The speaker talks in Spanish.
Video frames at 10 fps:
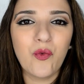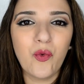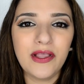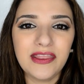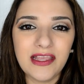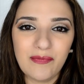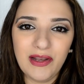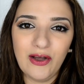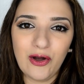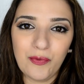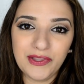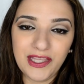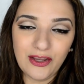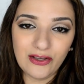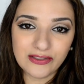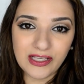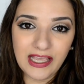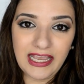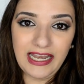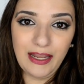Cuéntenme en los comentarios
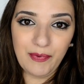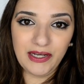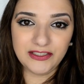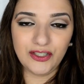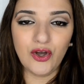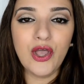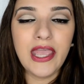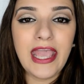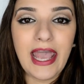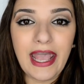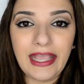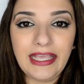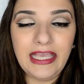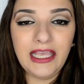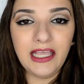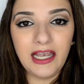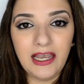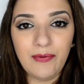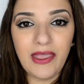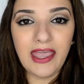qué les pareció. Y
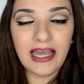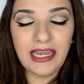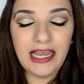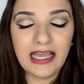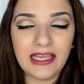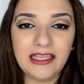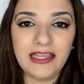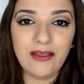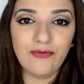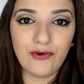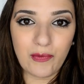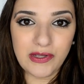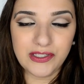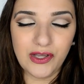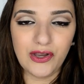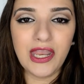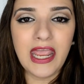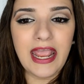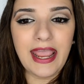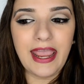les voy a dejar en la cajita de información
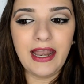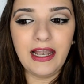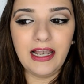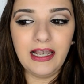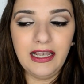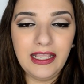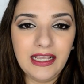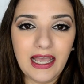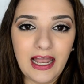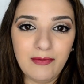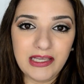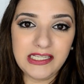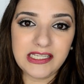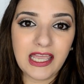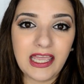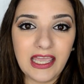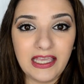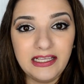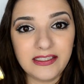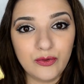el link al maquillaje
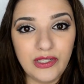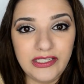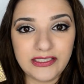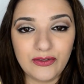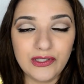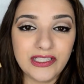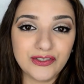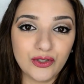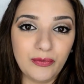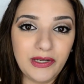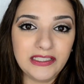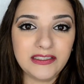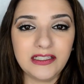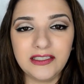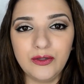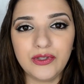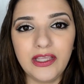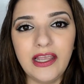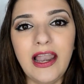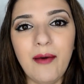que hice utilizando estas sombras, así
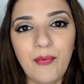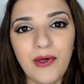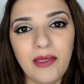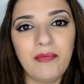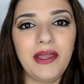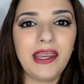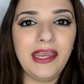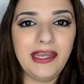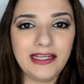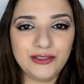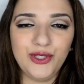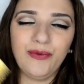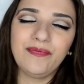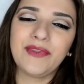ustedes las pueden ver en acción.